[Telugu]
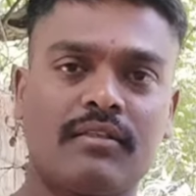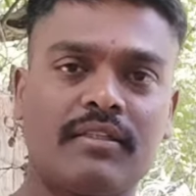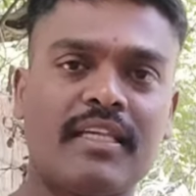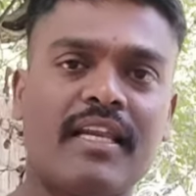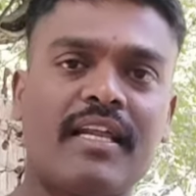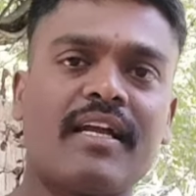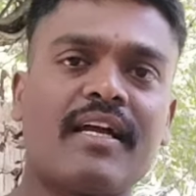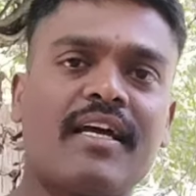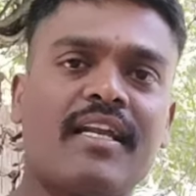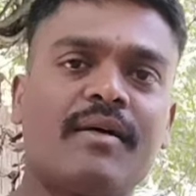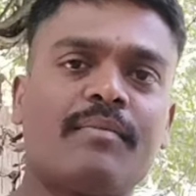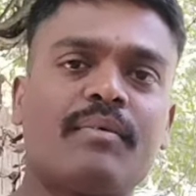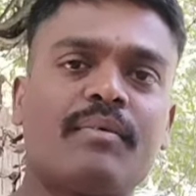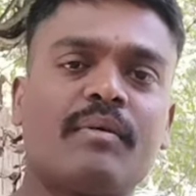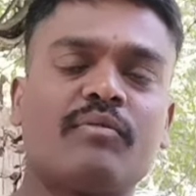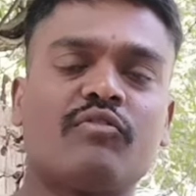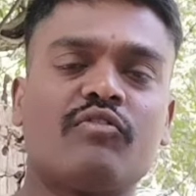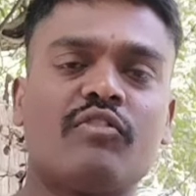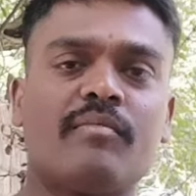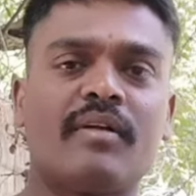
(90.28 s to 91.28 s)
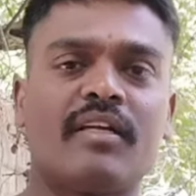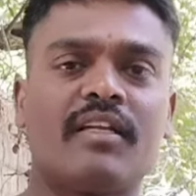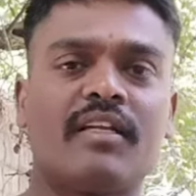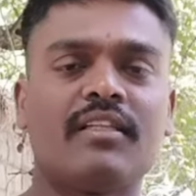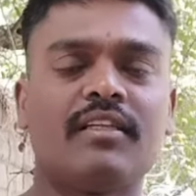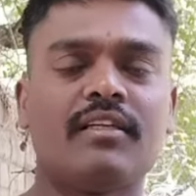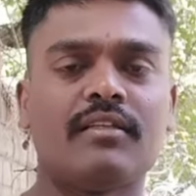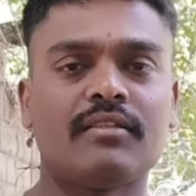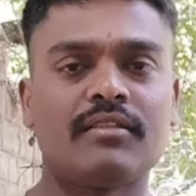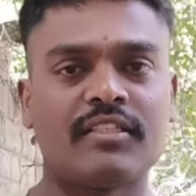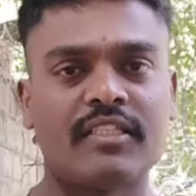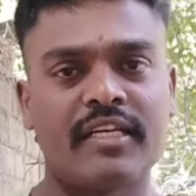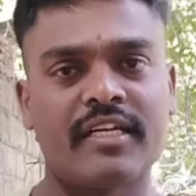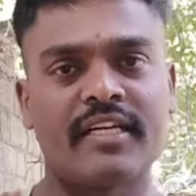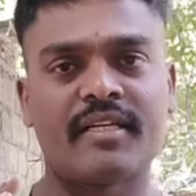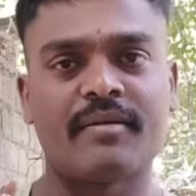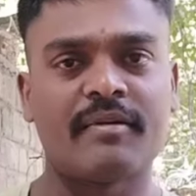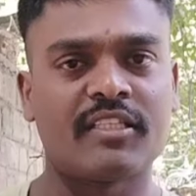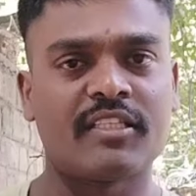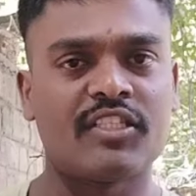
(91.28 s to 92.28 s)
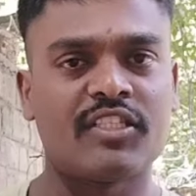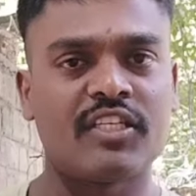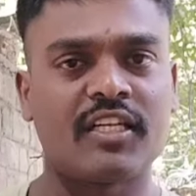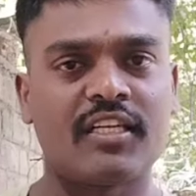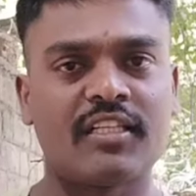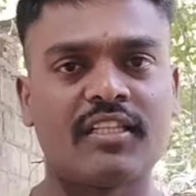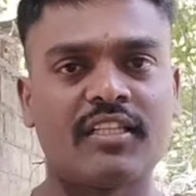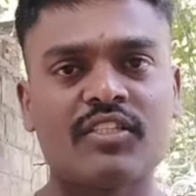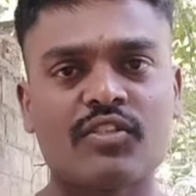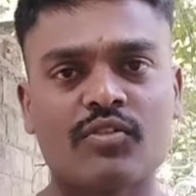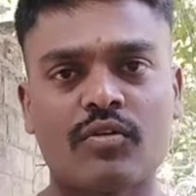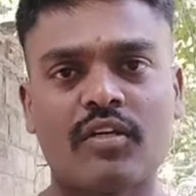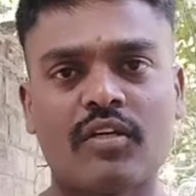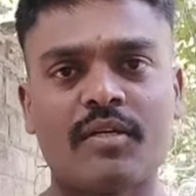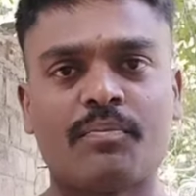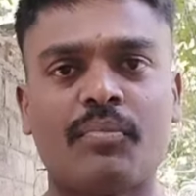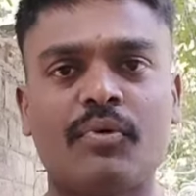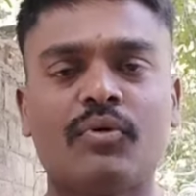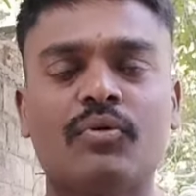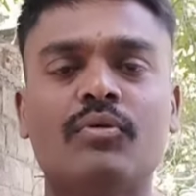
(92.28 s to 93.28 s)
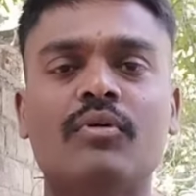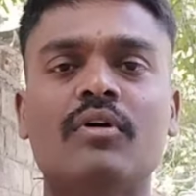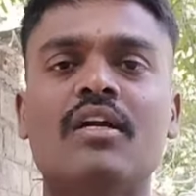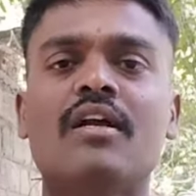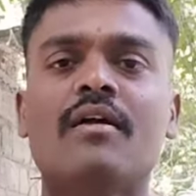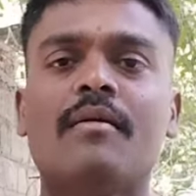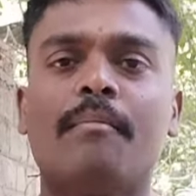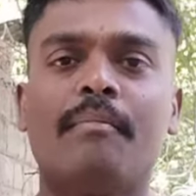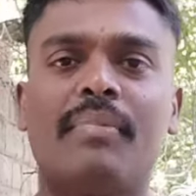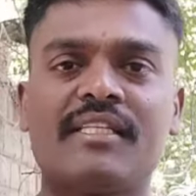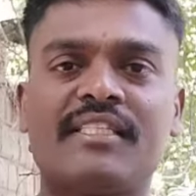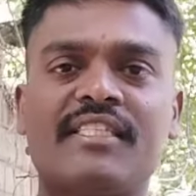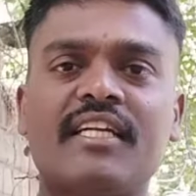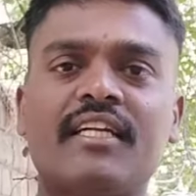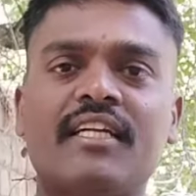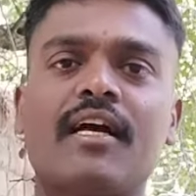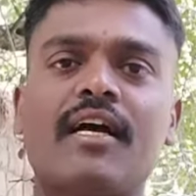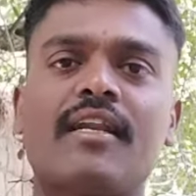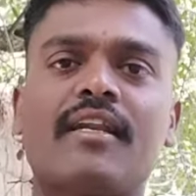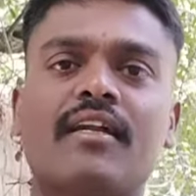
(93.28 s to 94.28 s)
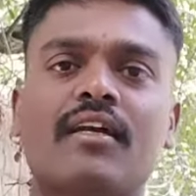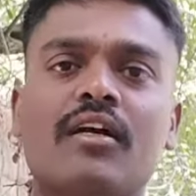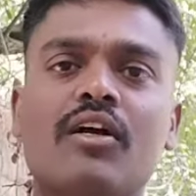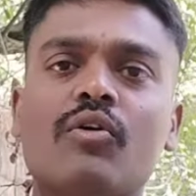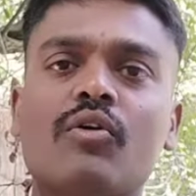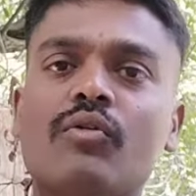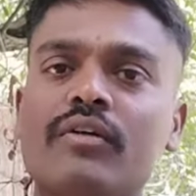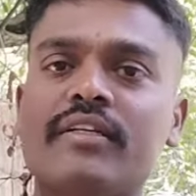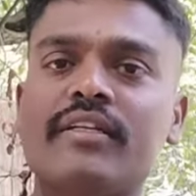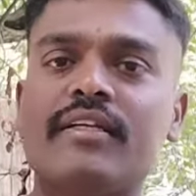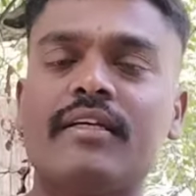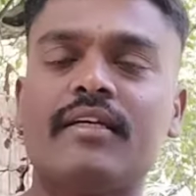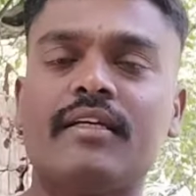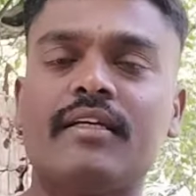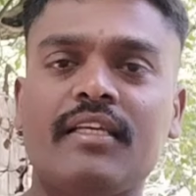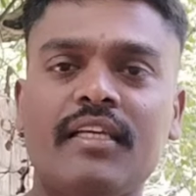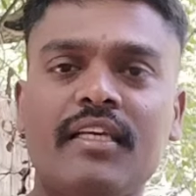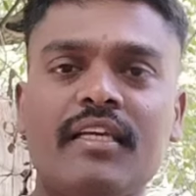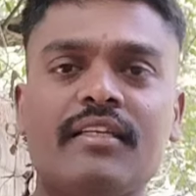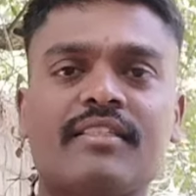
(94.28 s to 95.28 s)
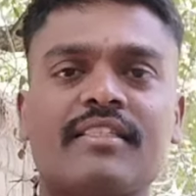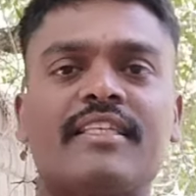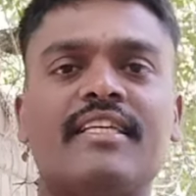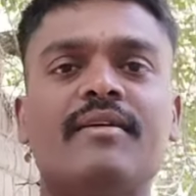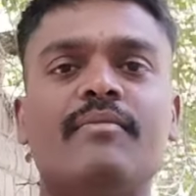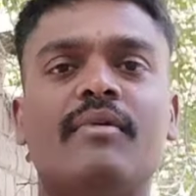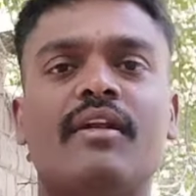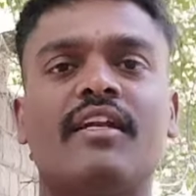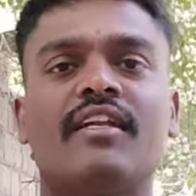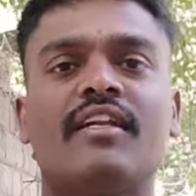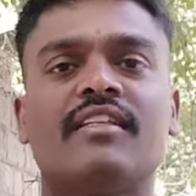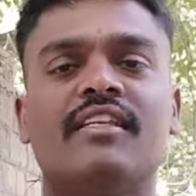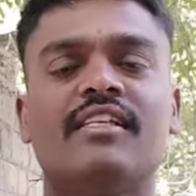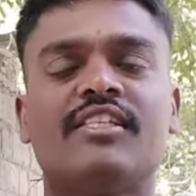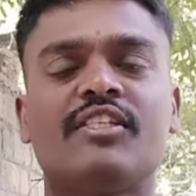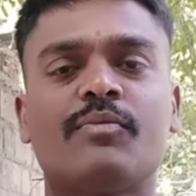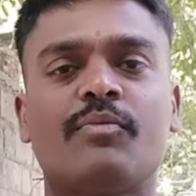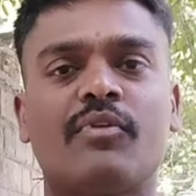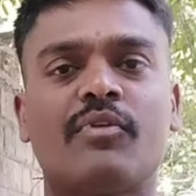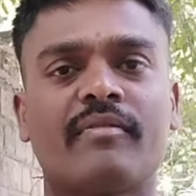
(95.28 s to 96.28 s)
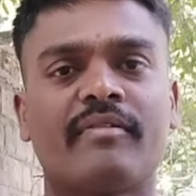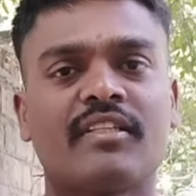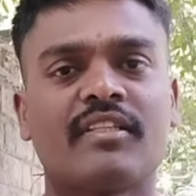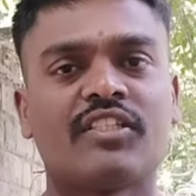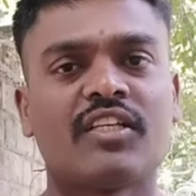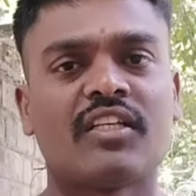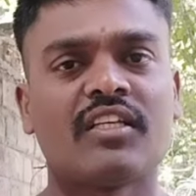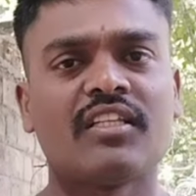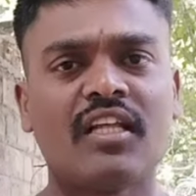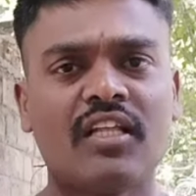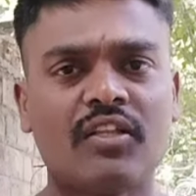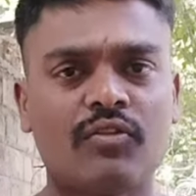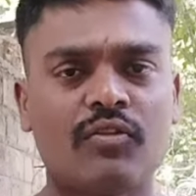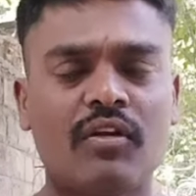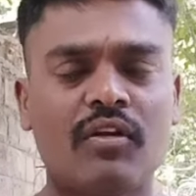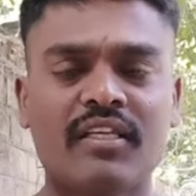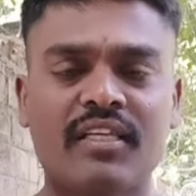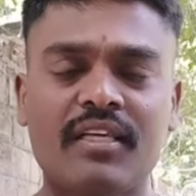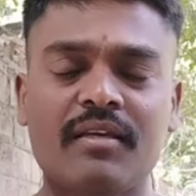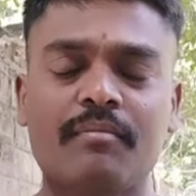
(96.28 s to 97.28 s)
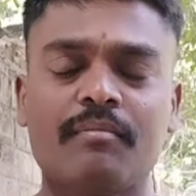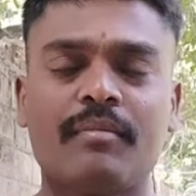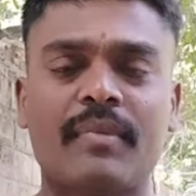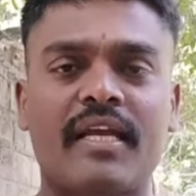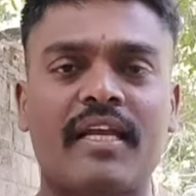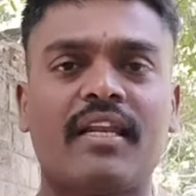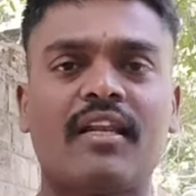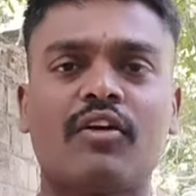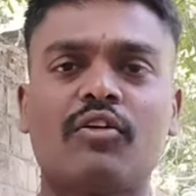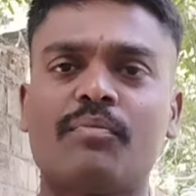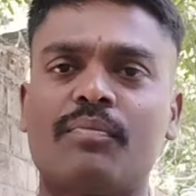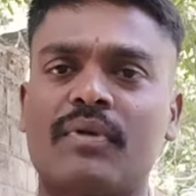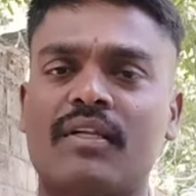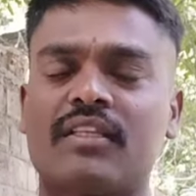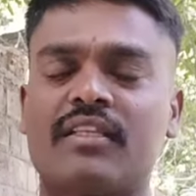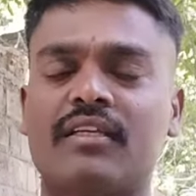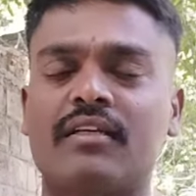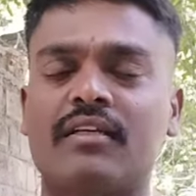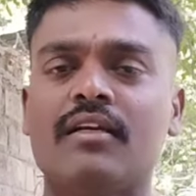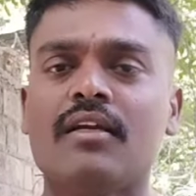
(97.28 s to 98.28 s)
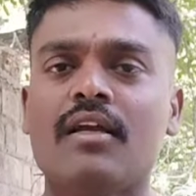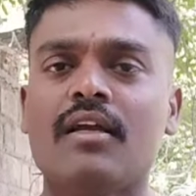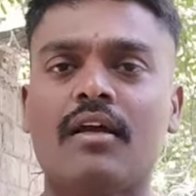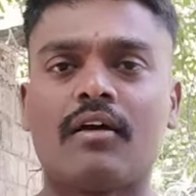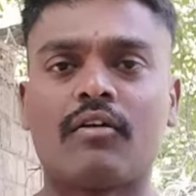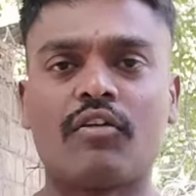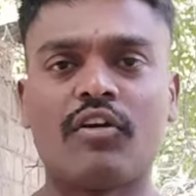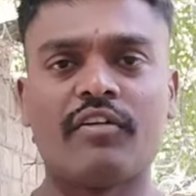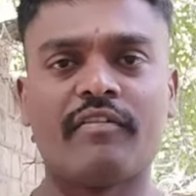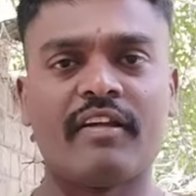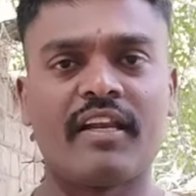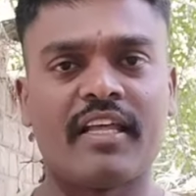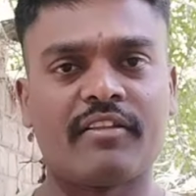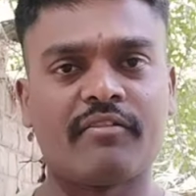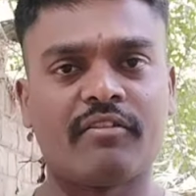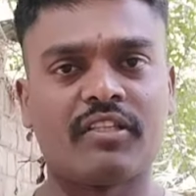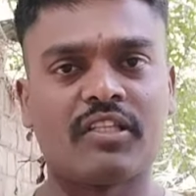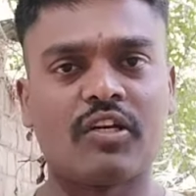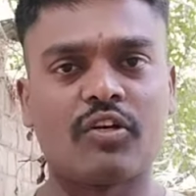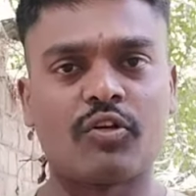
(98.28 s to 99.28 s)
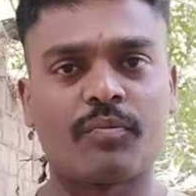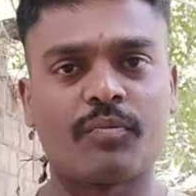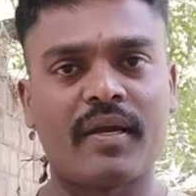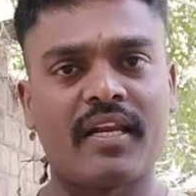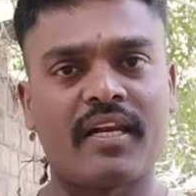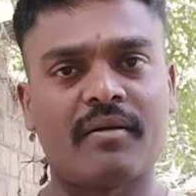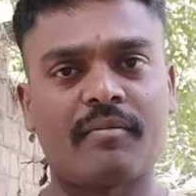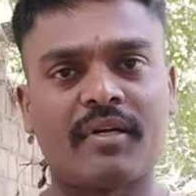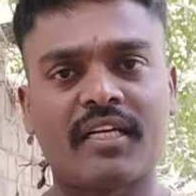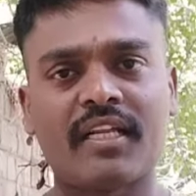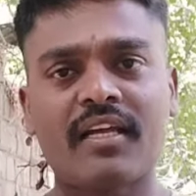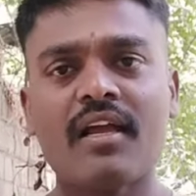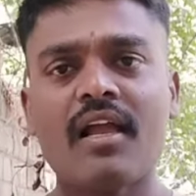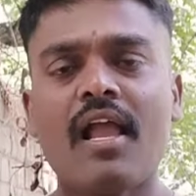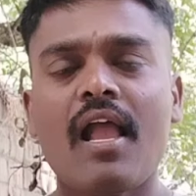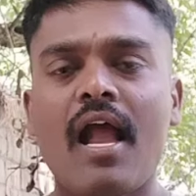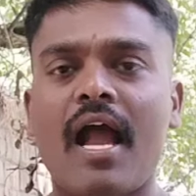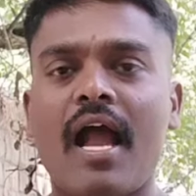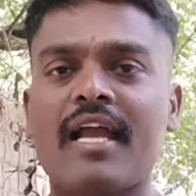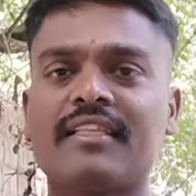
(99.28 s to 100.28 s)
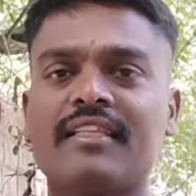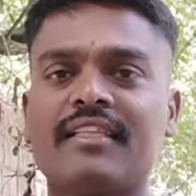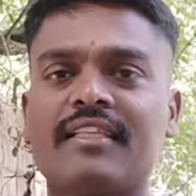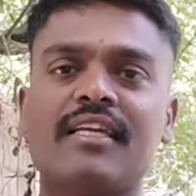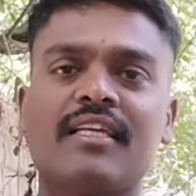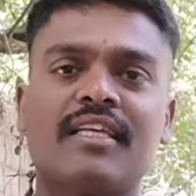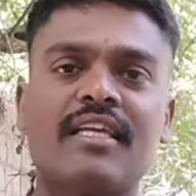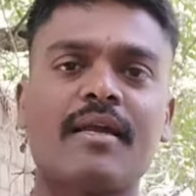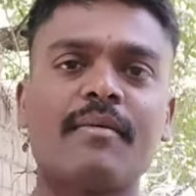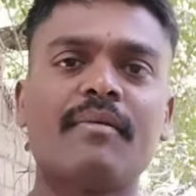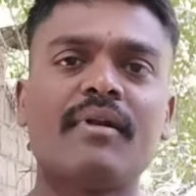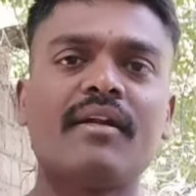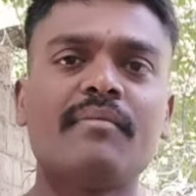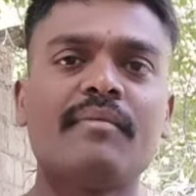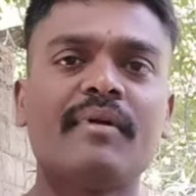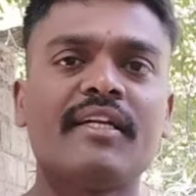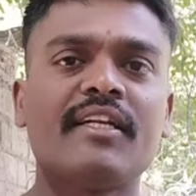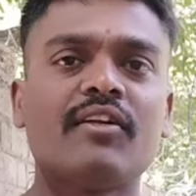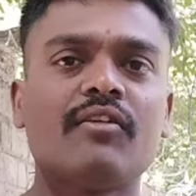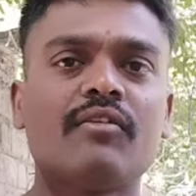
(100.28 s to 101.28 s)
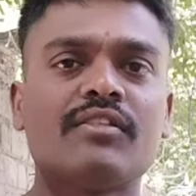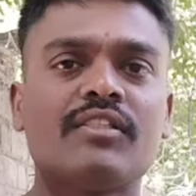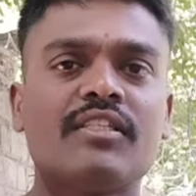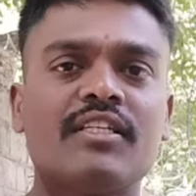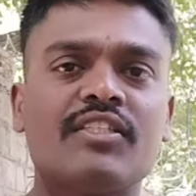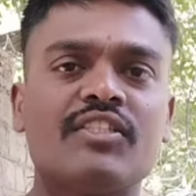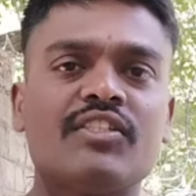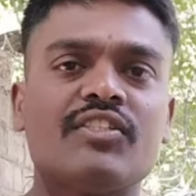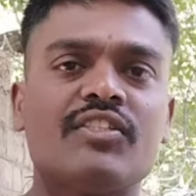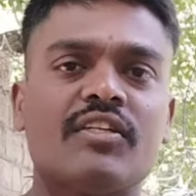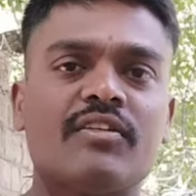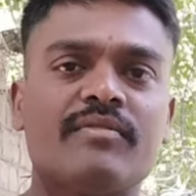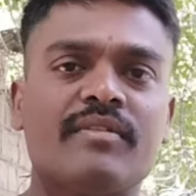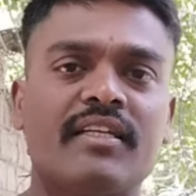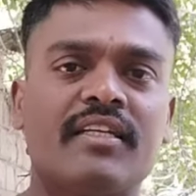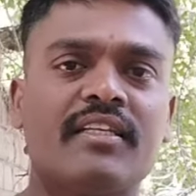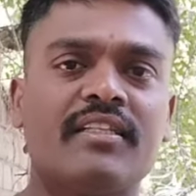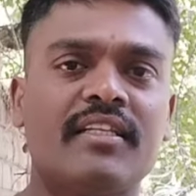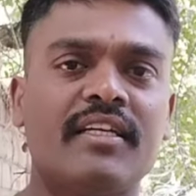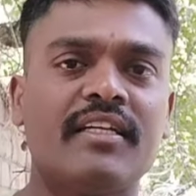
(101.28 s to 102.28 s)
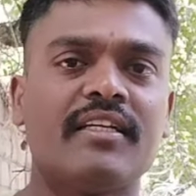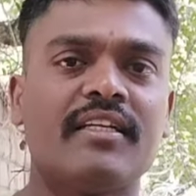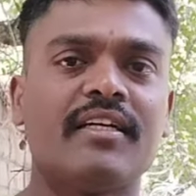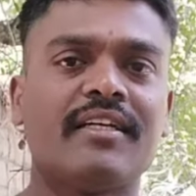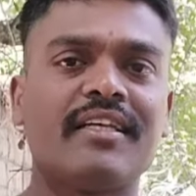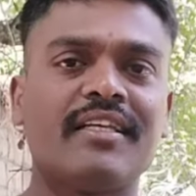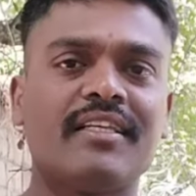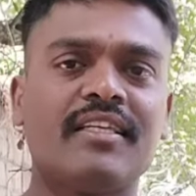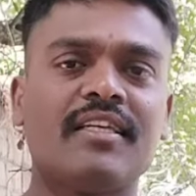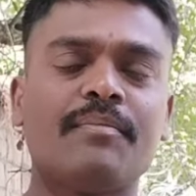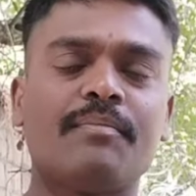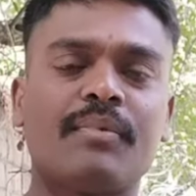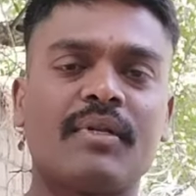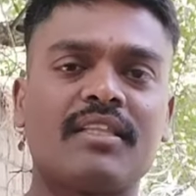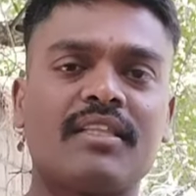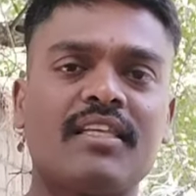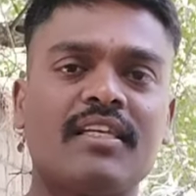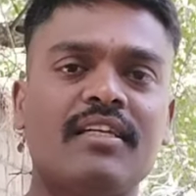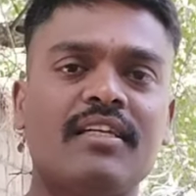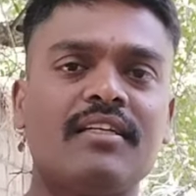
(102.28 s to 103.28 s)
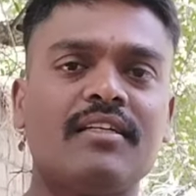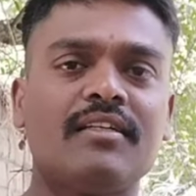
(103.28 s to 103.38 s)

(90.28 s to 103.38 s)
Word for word: తెలంగాణ ప్రభుత్వం అనేది చేయడం అయితే జరిగింది సో ఇప్పుడు బడ్జెట్ కారణంగా కొన్ని ఈ స్కీమ్లు అనేది నిలిచిపోవడం అయితే జరిగింది అందులో ఈ మహిళ ఎంపీలకు ప్రతి రెండు వేల ఐదు వందల రూపాయలు అనమాట అయితే కేబినెట్ మీటింగ్లో చర్చించడం జరిగింది ఏంటంటే ఈ ప్రతి